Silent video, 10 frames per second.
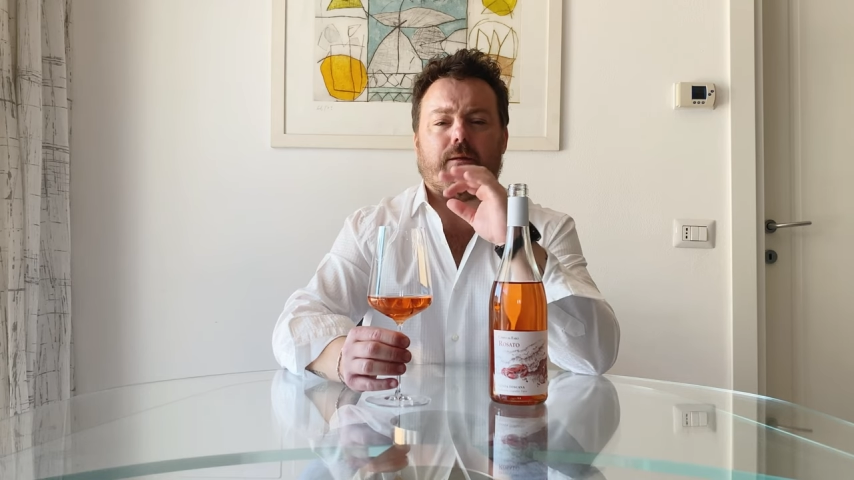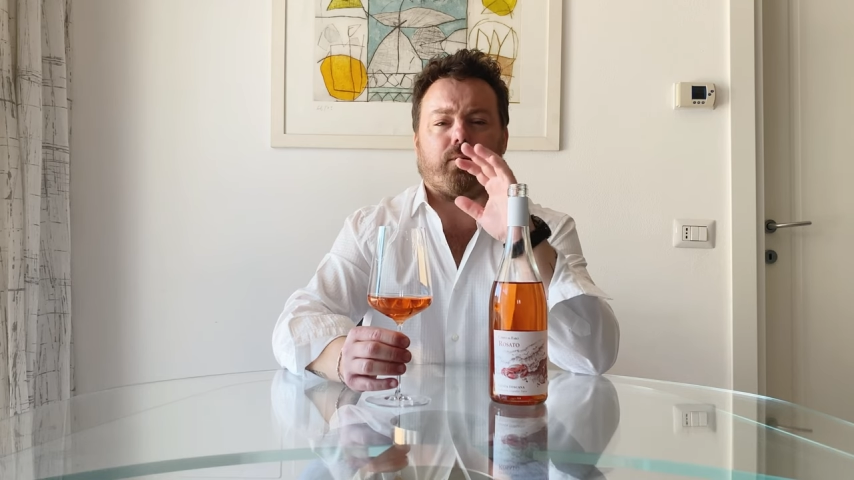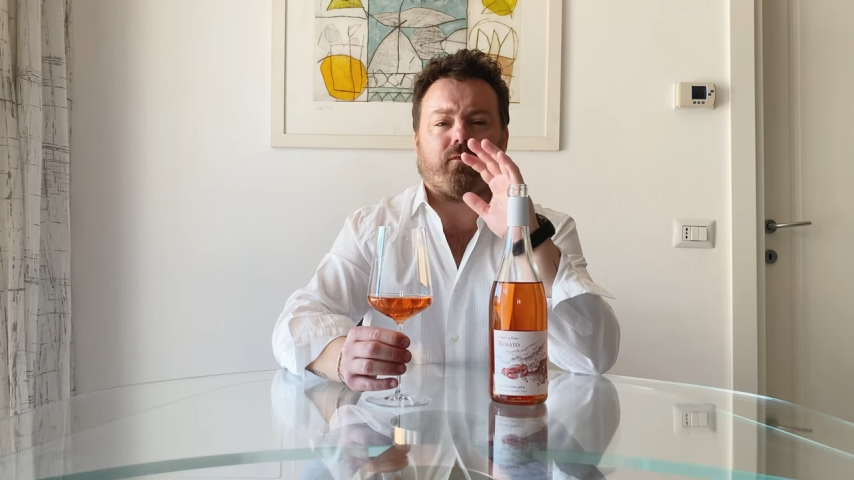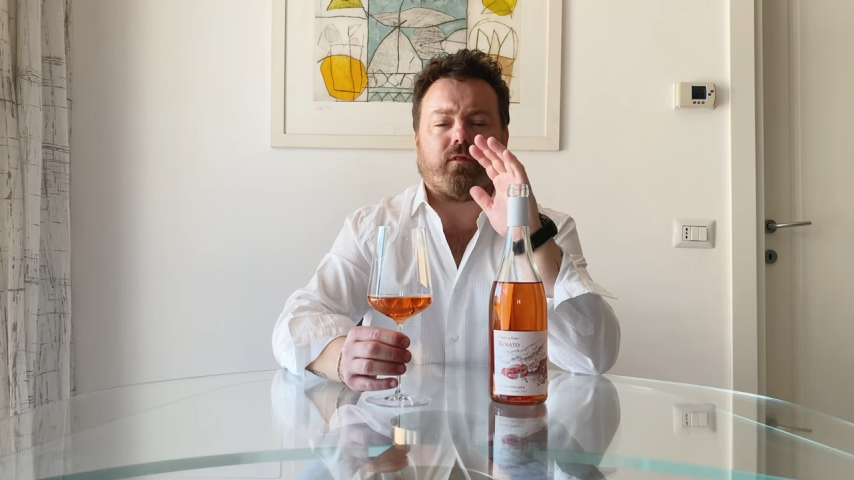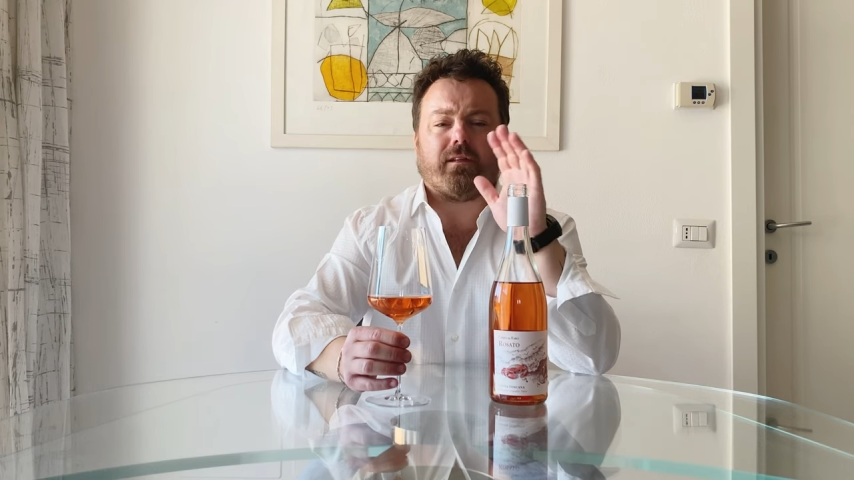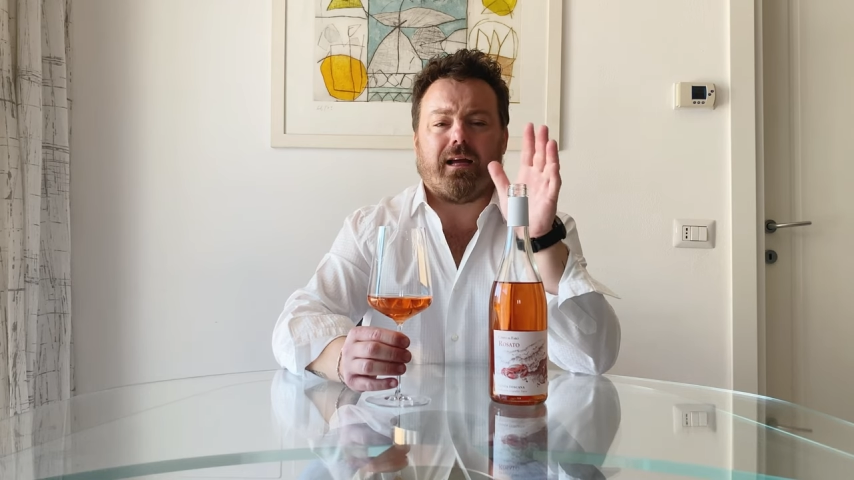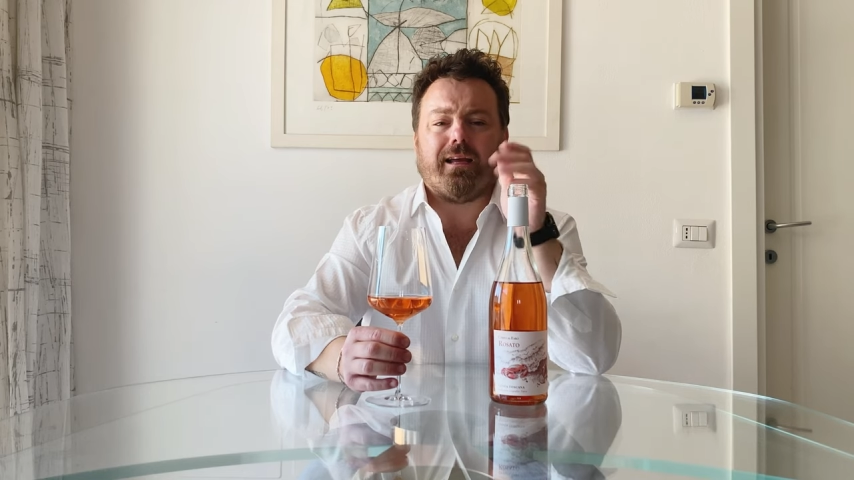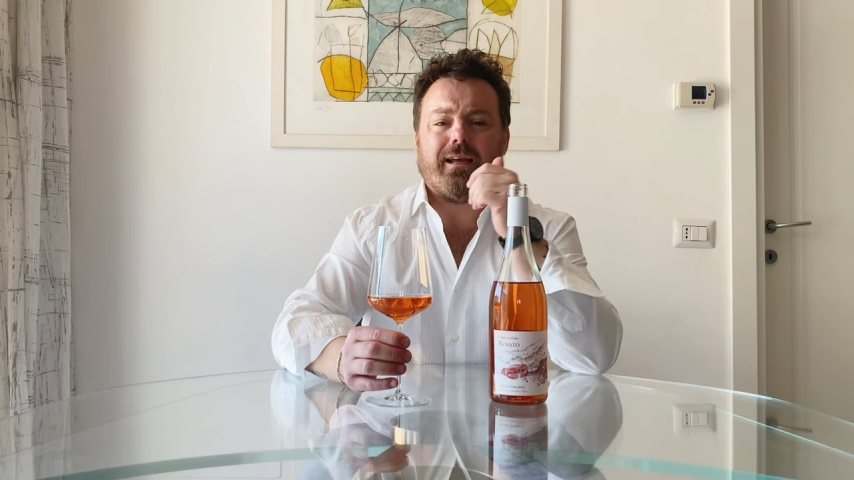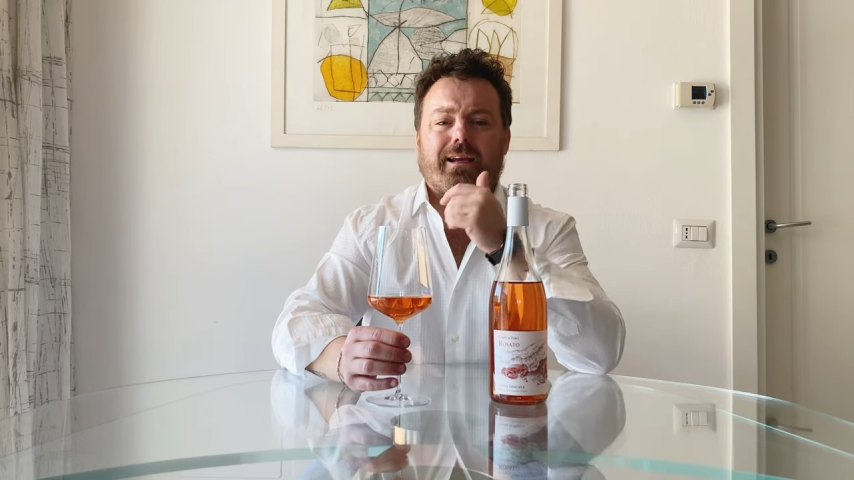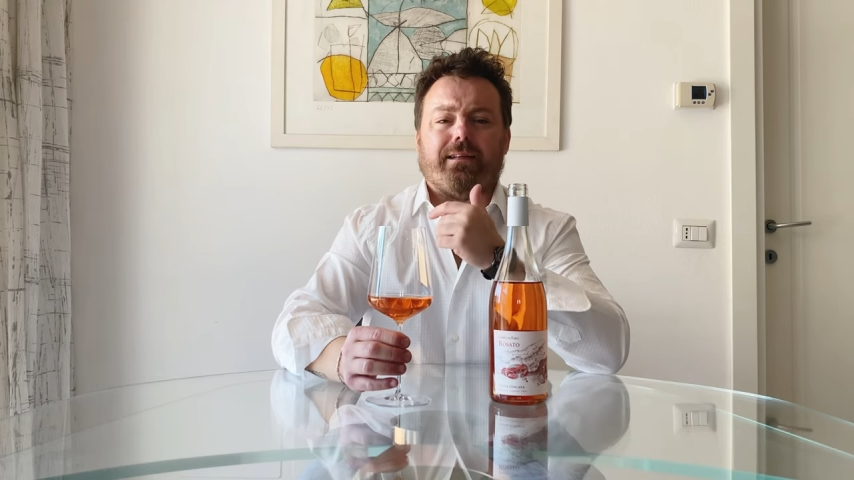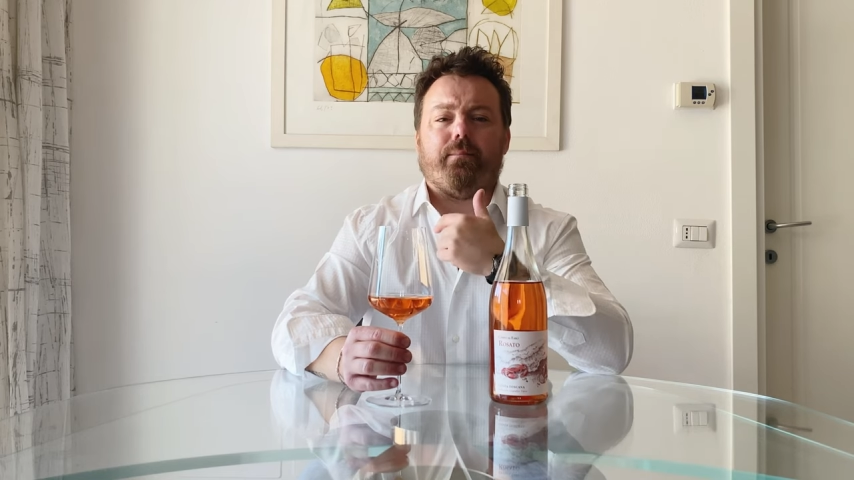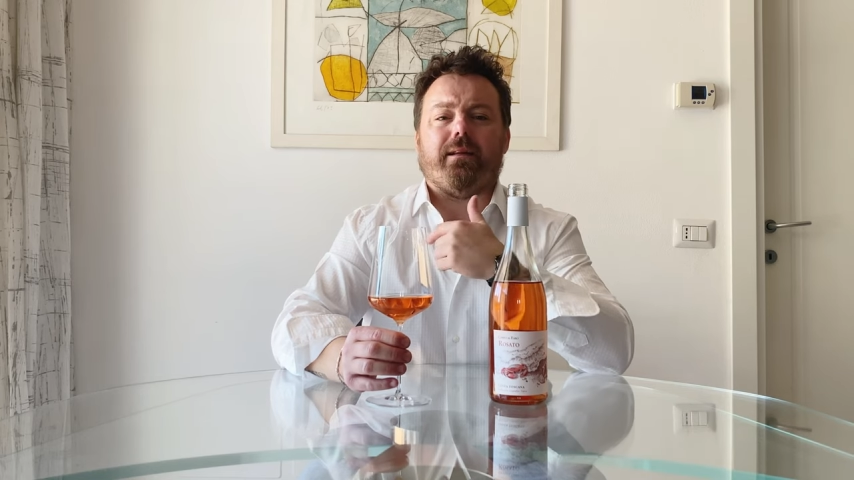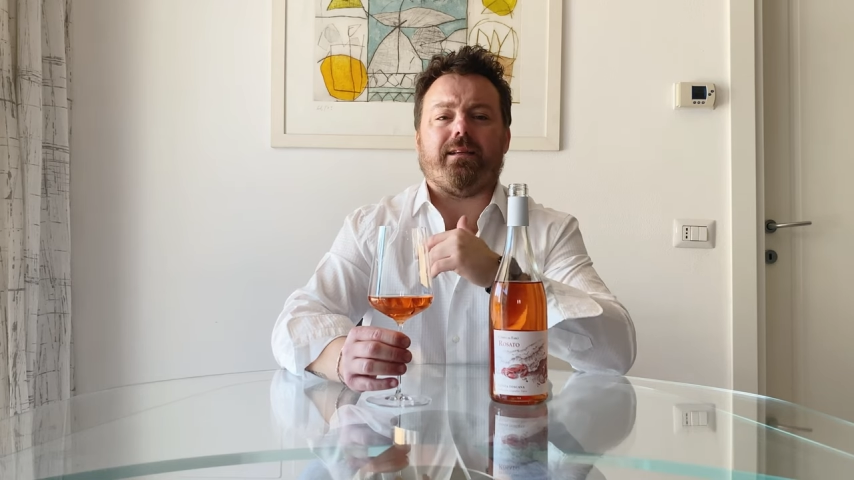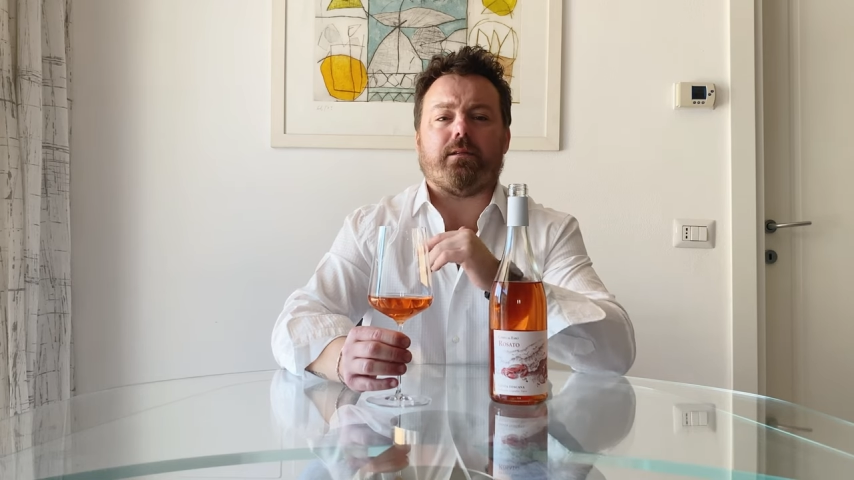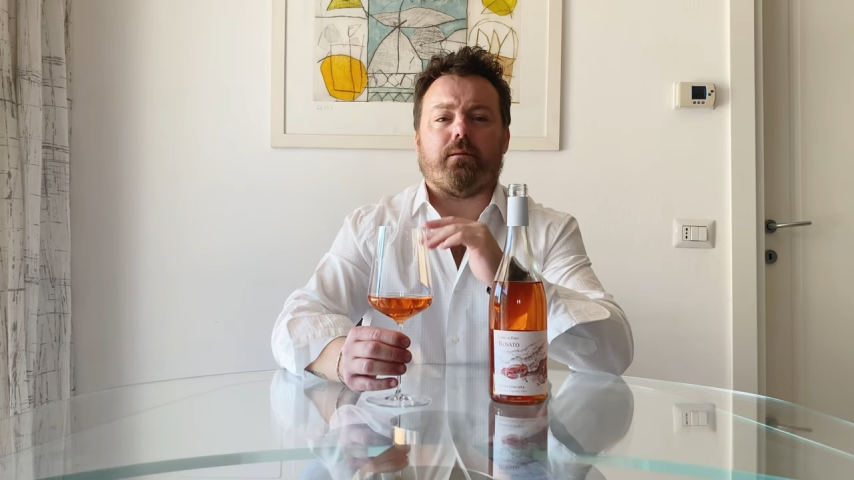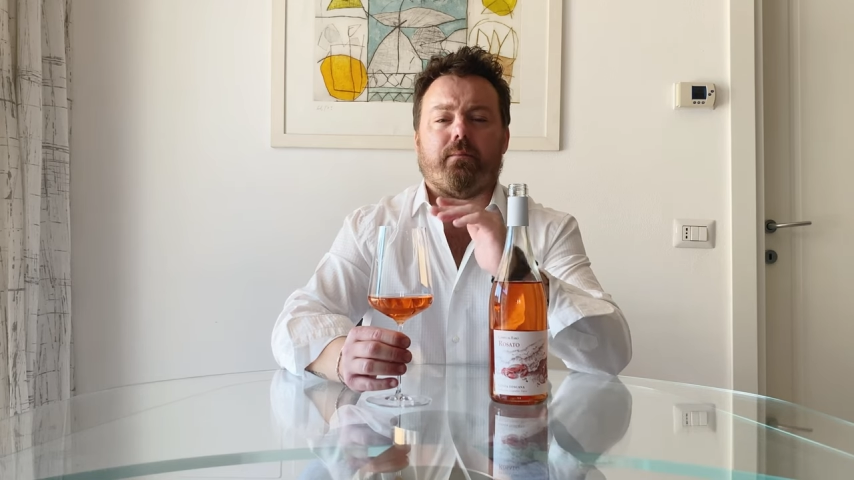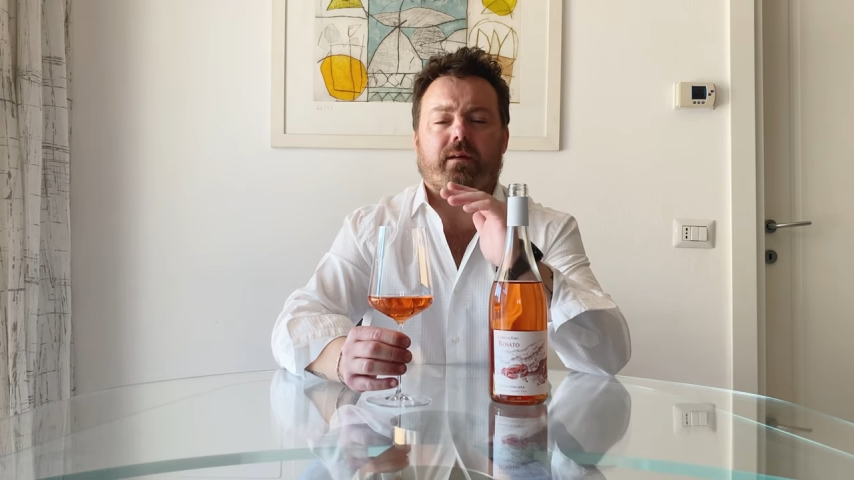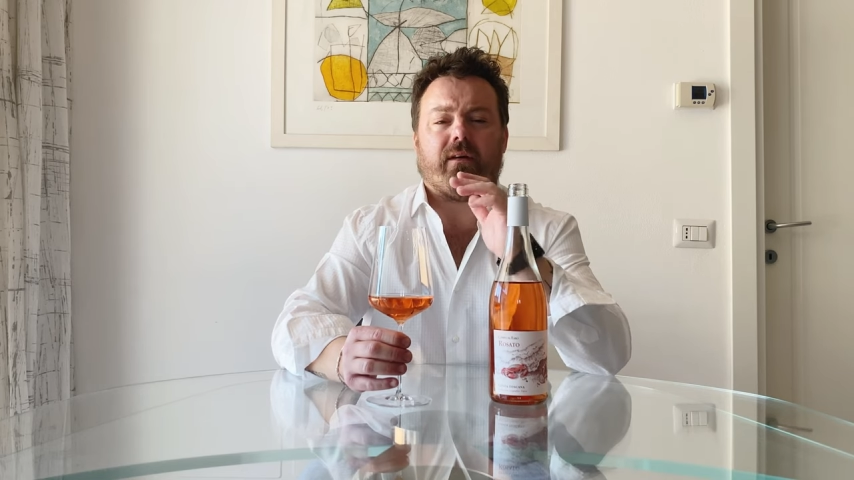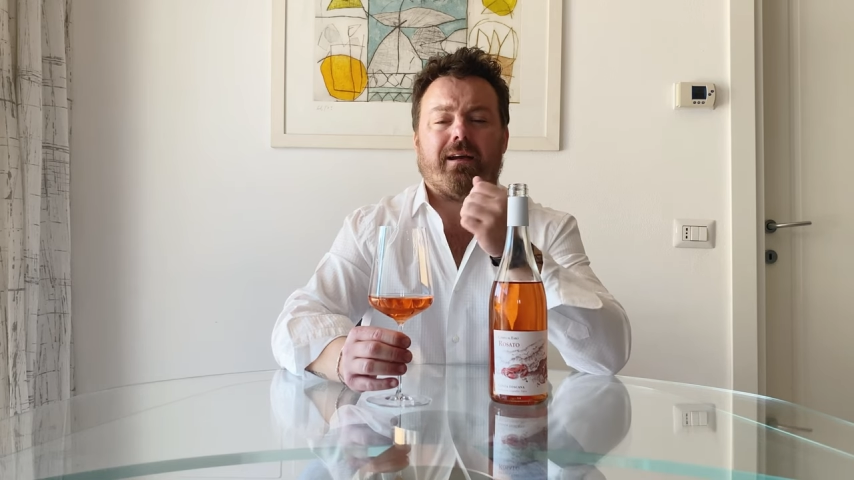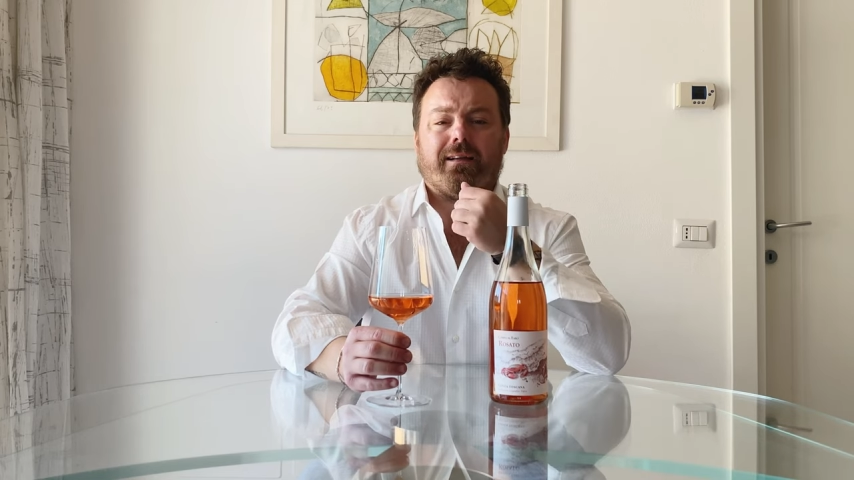profondità e di bellissima beva,